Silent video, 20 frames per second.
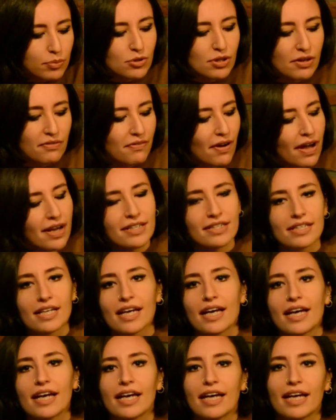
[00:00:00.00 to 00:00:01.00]
sefer
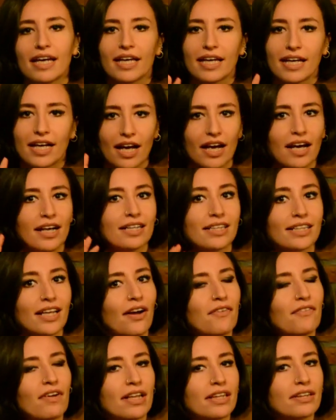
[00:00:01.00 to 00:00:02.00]
e, kararlı
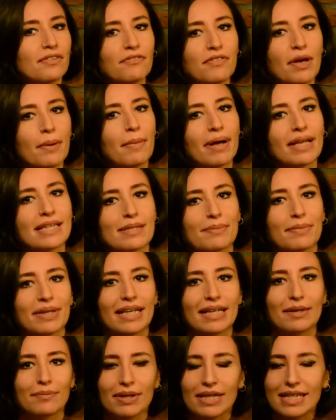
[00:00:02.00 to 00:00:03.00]
davrandım ve
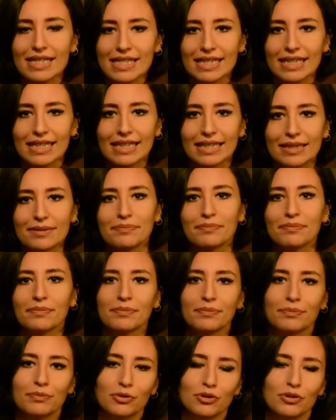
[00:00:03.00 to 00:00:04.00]
malzemelerimi hazırladım.
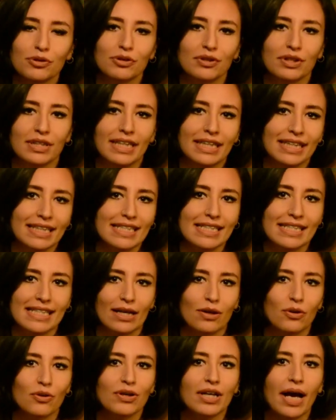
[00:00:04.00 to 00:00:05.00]
Bu yıldız
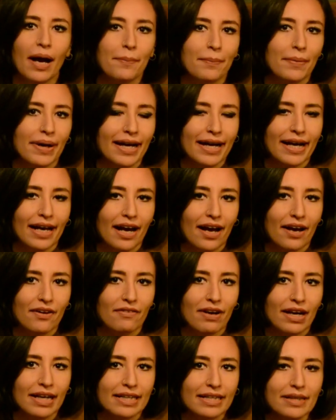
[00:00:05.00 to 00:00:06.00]
dekoru yapmaya
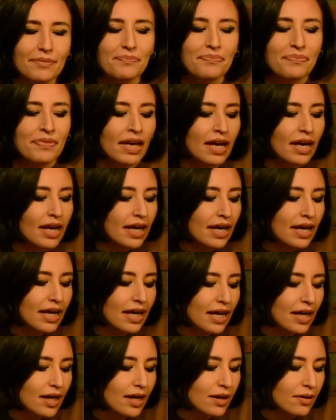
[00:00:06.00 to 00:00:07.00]
karar verdim. E,
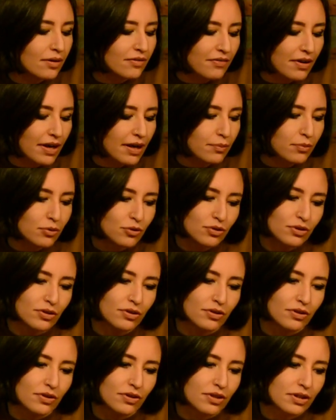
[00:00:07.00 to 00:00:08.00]
ve bunu
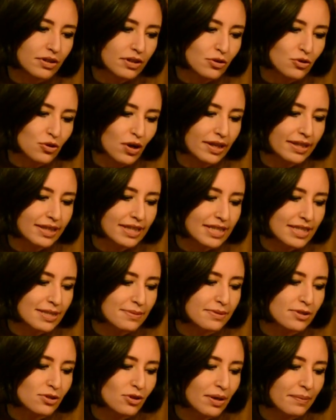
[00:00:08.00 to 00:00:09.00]
şu anda
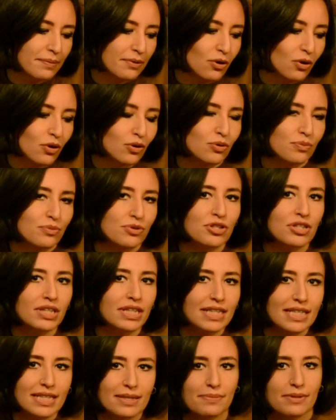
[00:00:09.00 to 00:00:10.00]
Christmas döneminde olduğumuz için
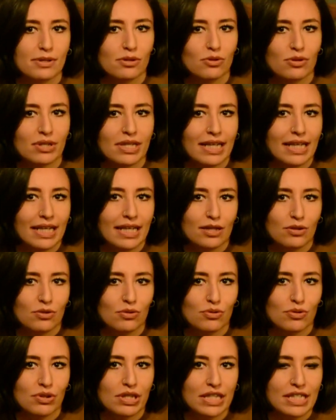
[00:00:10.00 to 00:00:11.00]
Christmas süsleriyle
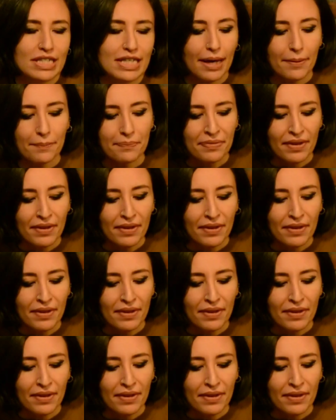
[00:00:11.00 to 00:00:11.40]
süsleyeceğim.